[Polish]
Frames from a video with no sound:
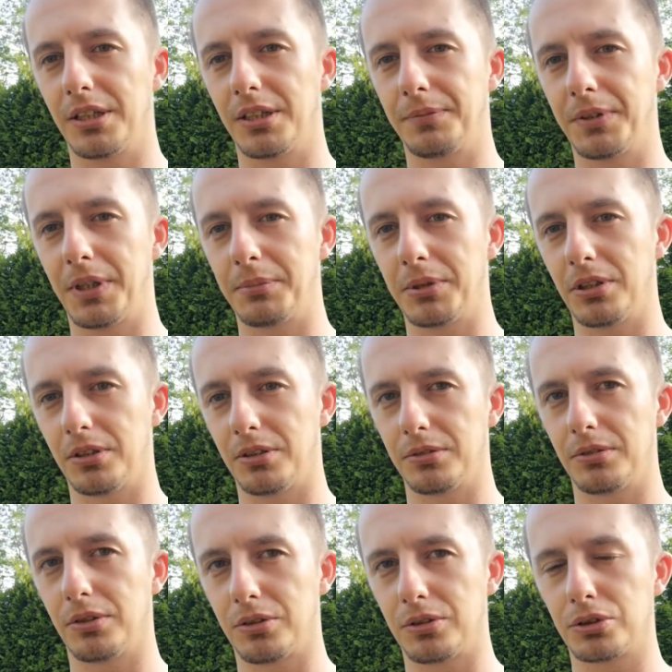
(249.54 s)
Wiemy o,
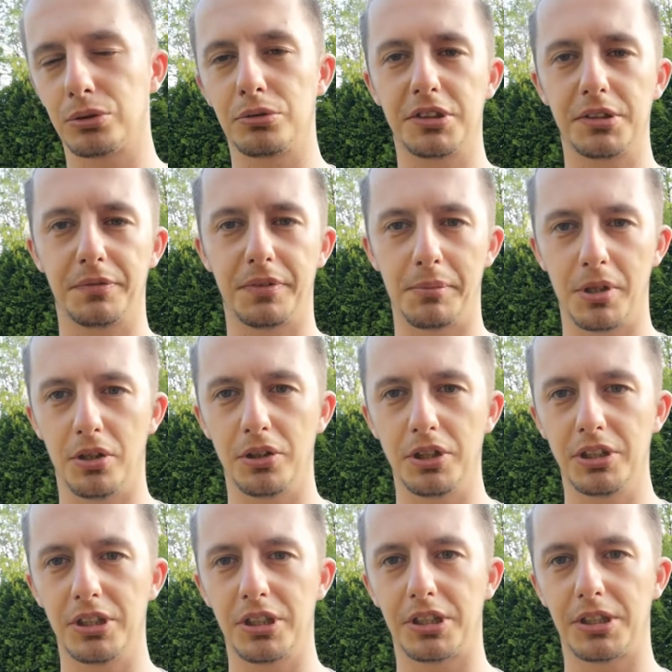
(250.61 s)
o, kontuzji, wiemy o
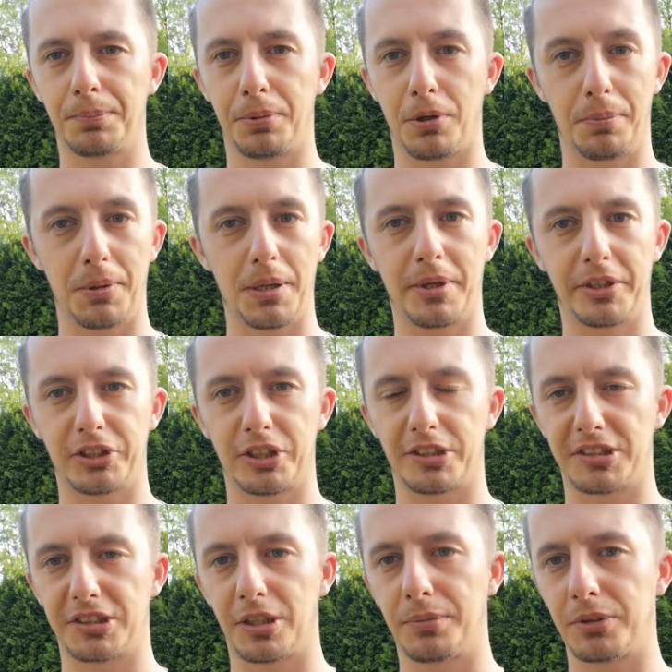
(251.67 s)
innych problemach też
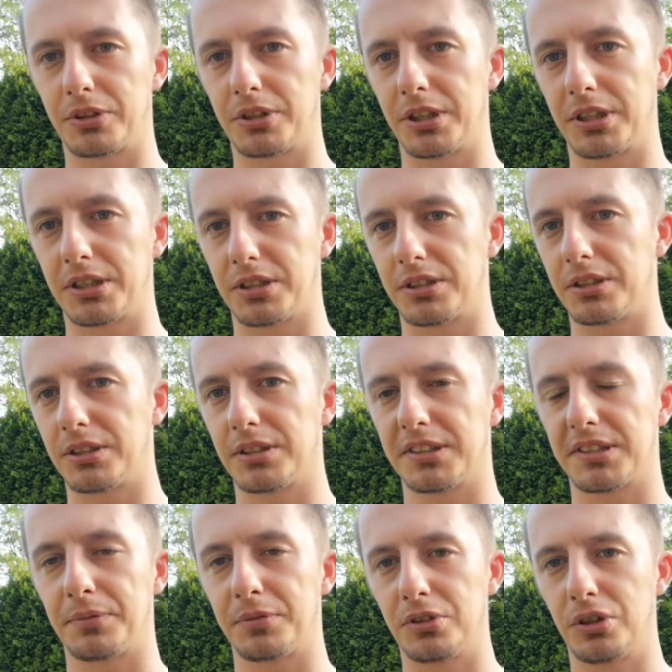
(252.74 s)
zdrowotnych
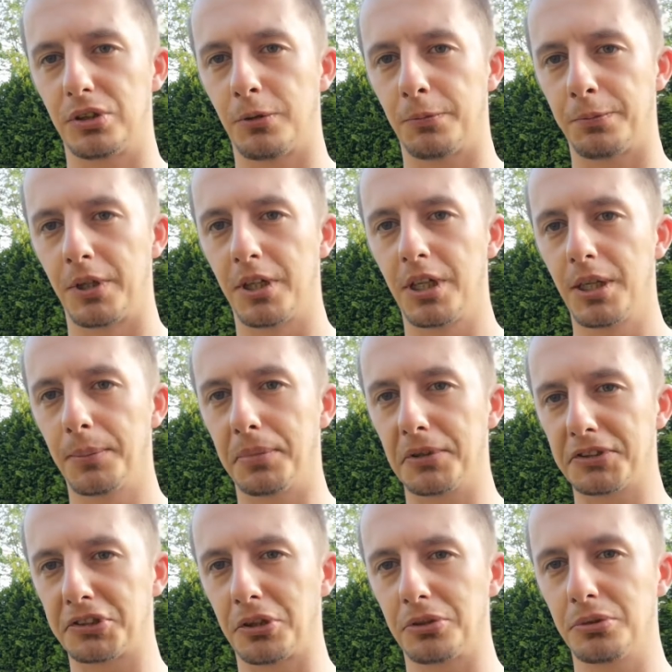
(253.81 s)
zawodników
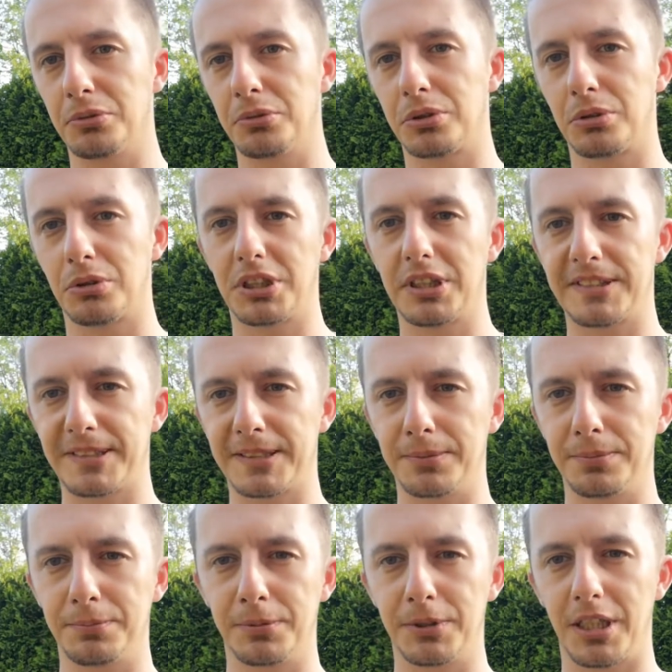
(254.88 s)
Bostonu, których jest,
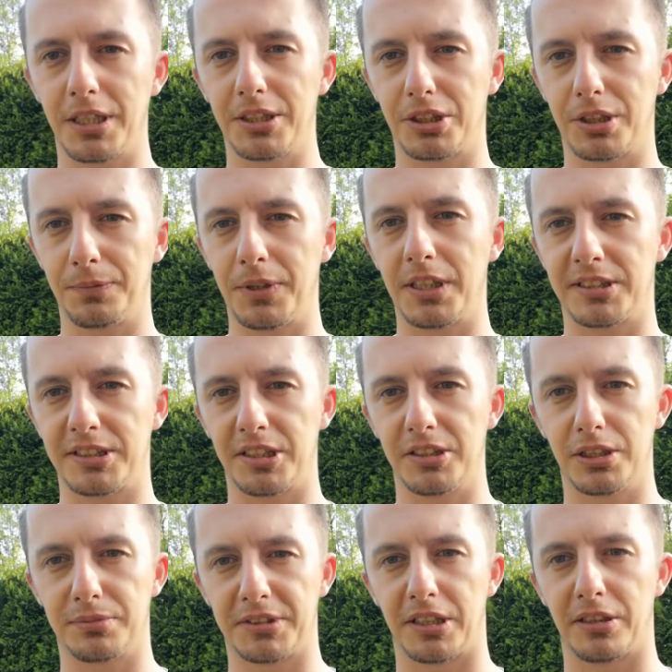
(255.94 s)
wydaje się, więcej
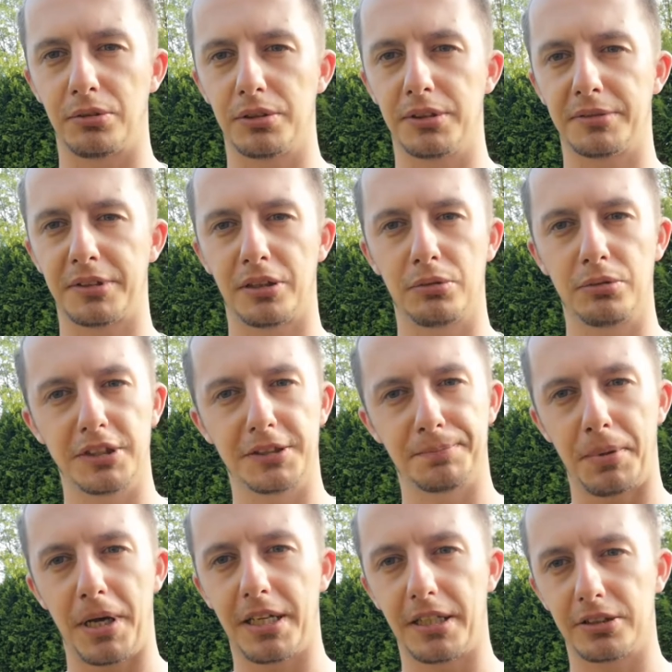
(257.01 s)
niż w St. Louis. St. Louis
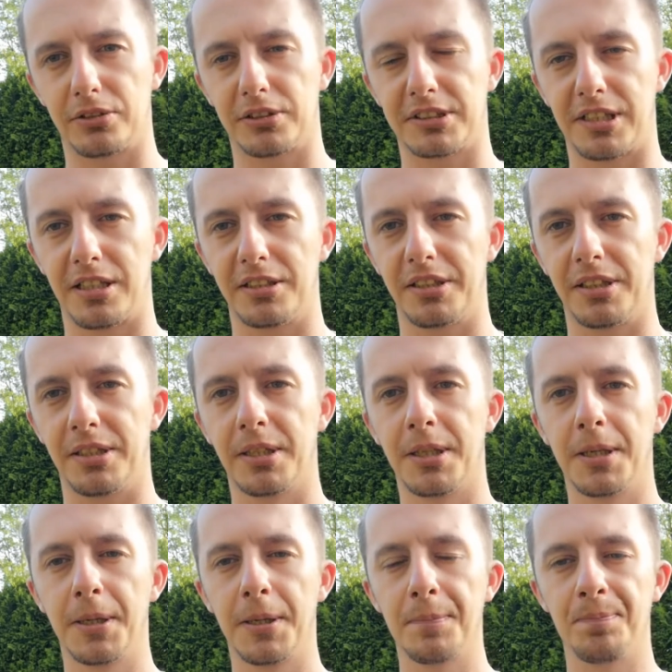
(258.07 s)
paradoksalnie
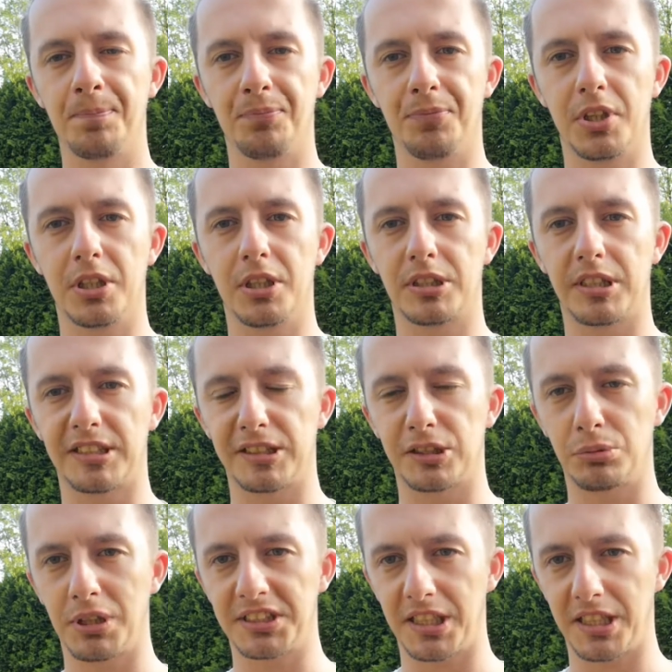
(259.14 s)
Mm, ta
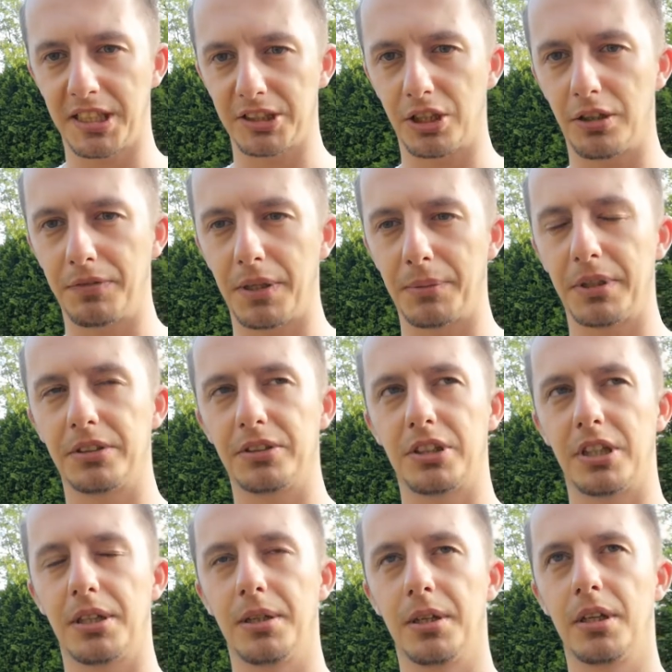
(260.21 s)
sytuacja kadrowa będzie